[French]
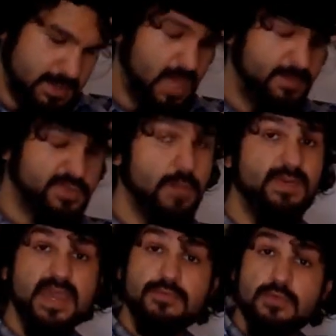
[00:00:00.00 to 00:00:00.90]
Ah, parce que
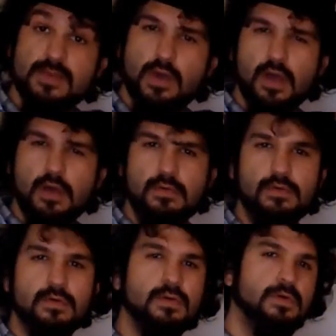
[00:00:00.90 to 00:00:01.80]
payer tous les mois,
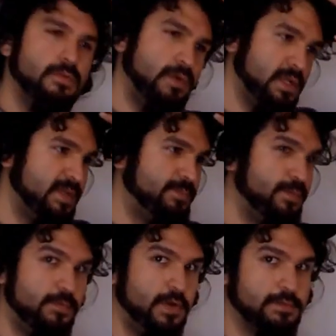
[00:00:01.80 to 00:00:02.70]
euh, voilà, très
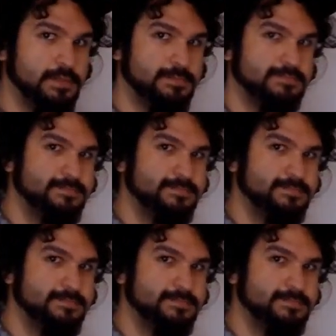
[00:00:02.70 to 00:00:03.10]
peu pour moi.